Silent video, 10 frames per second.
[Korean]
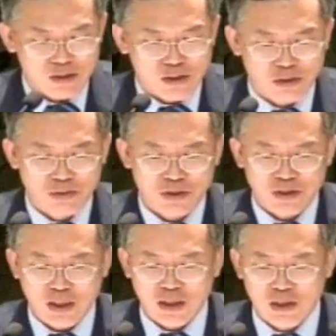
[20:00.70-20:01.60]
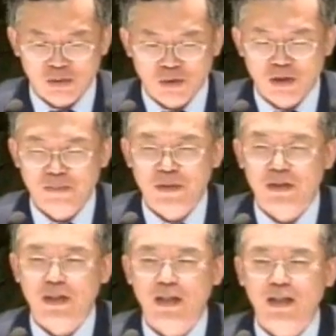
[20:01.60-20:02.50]
서울 장애인
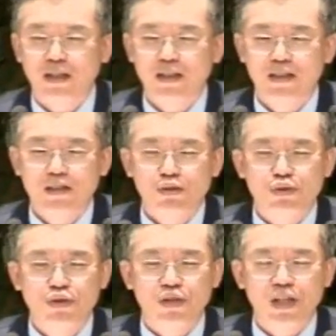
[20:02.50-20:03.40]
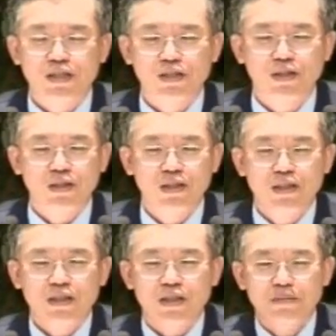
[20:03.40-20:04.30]
올림픽 때 수영에서
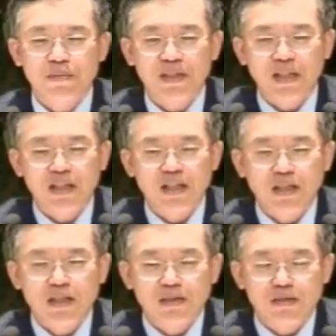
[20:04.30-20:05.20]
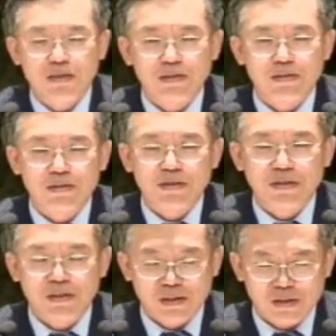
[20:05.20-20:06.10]
금메달 어,
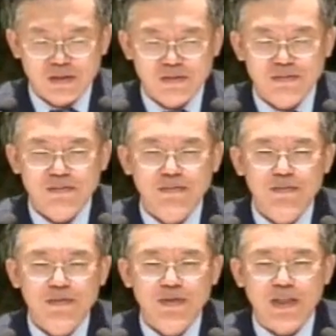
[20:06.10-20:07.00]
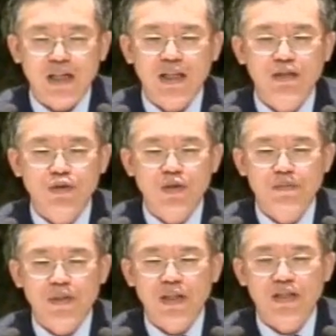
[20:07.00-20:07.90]
어, 장애인
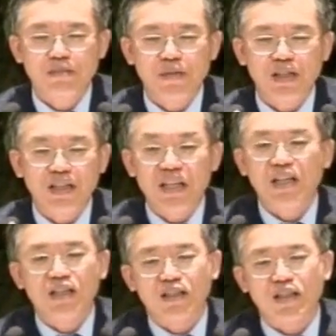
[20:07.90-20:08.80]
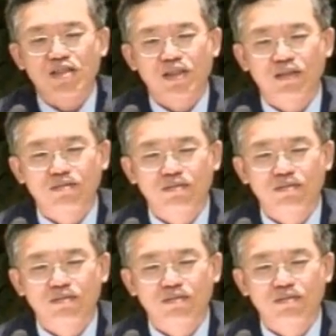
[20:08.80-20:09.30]
올림픽에 금메달 4개를 땄어요.